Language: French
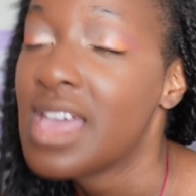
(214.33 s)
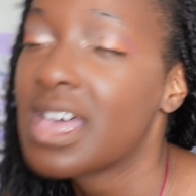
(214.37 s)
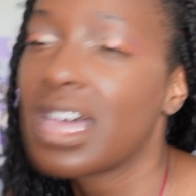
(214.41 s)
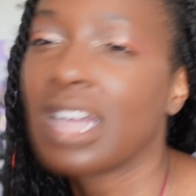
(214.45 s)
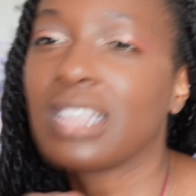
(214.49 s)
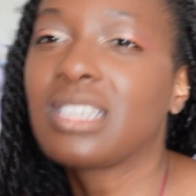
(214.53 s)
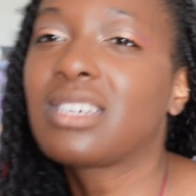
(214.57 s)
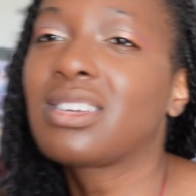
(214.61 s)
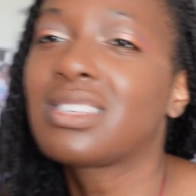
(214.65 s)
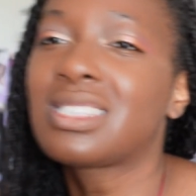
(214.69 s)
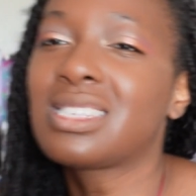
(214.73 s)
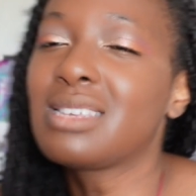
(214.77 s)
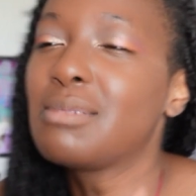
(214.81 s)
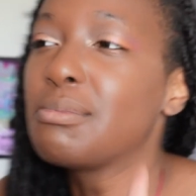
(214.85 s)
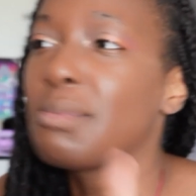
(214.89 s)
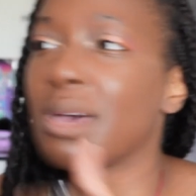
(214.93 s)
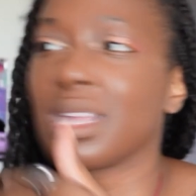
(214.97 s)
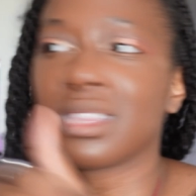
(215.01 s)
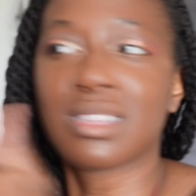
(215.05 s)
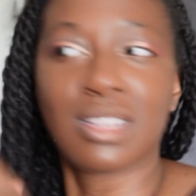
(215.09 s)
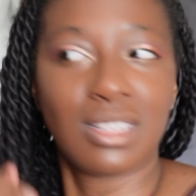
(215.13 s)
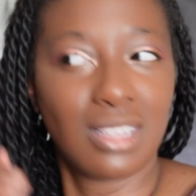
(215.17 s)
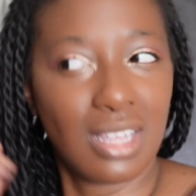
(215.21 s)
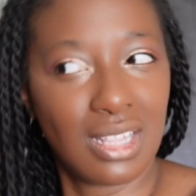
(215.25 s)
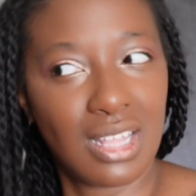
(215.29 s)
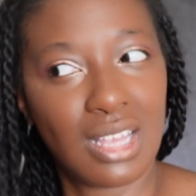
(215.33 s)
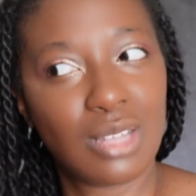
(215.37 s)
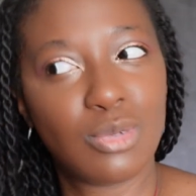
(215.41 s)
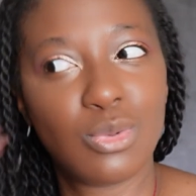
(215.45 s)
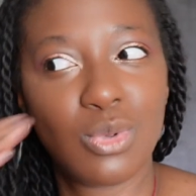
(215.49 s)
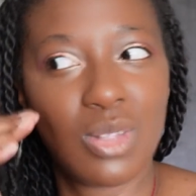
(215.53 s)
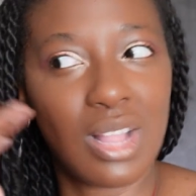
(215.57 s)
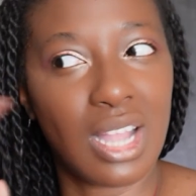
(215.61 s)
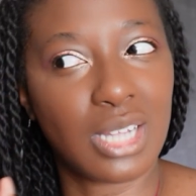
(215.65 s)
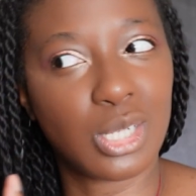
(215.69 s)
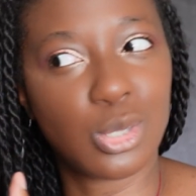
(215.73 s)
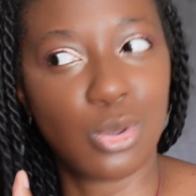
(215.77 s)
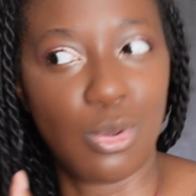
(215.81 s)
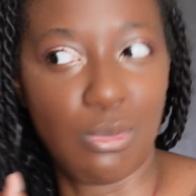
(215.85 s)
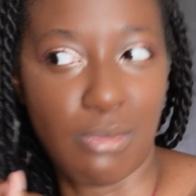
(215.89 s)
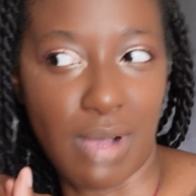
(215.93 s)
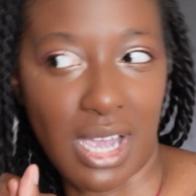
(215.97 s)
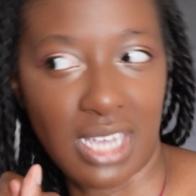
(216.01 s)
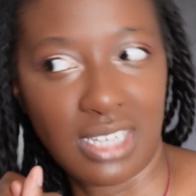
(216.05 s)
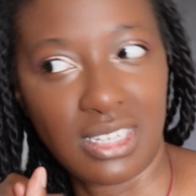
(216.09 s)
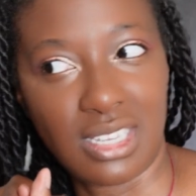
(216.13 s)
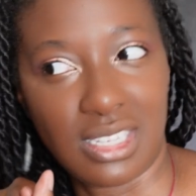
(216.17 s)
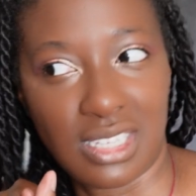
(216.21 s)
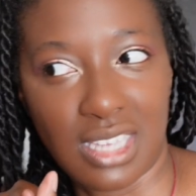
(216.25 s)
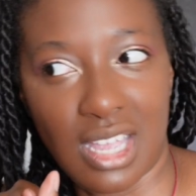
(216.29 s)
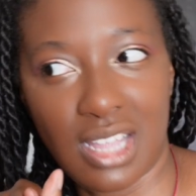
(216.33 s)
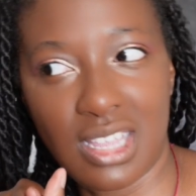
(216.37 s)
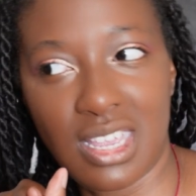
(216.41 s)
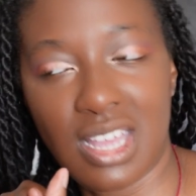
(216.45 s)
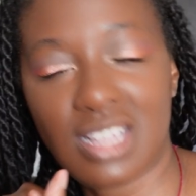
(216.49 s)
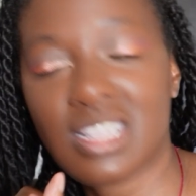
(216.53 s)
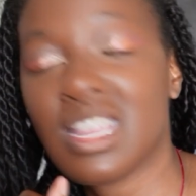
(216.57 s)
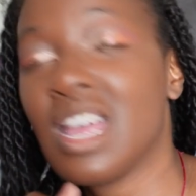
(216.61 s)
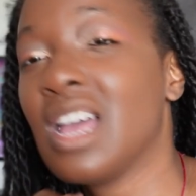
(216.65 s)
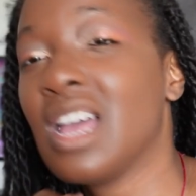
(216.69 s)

C'est-à-dire que si maintenant, ils nous lâchent le bail des aliens,